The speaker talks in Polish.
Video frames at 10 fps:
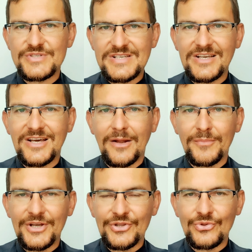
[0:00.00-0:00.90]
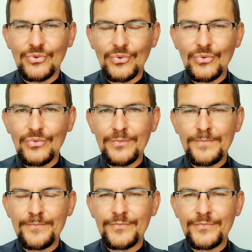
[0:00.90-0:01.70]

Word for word: sakramentu,